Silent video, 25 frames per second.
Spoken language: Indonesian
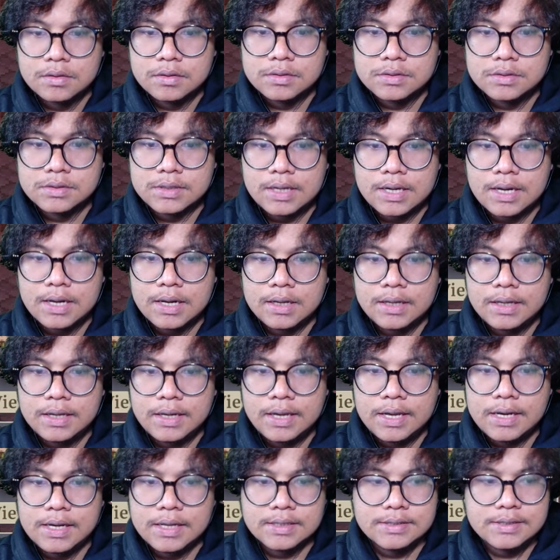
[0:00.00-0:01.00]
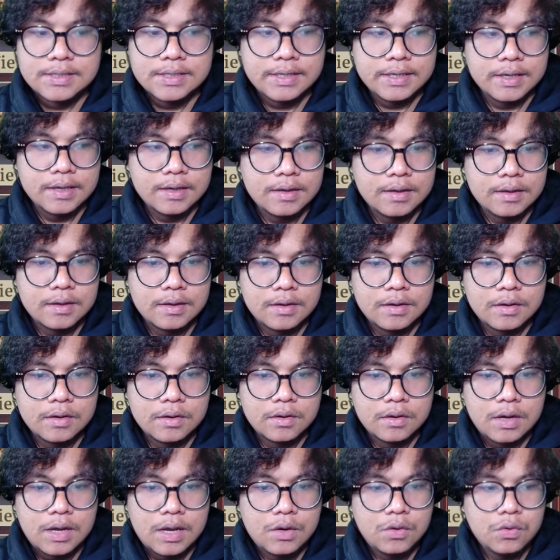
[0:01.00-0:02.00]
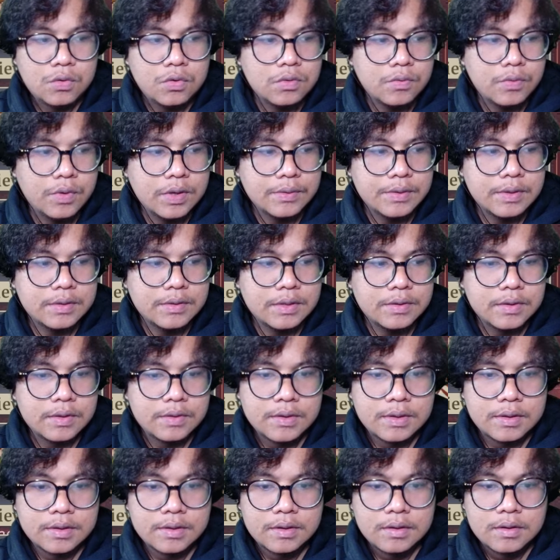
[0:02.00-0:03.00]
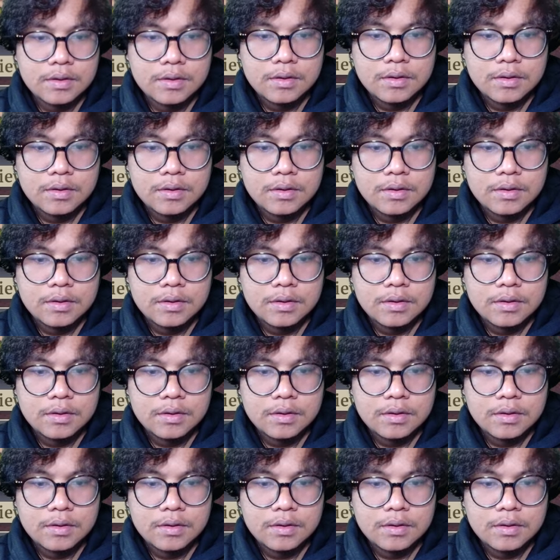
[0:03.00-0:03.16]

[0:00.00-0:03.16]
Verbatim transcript: Serang ini kali di sini ya. Aduh, wait, wait, wait, wait. wait.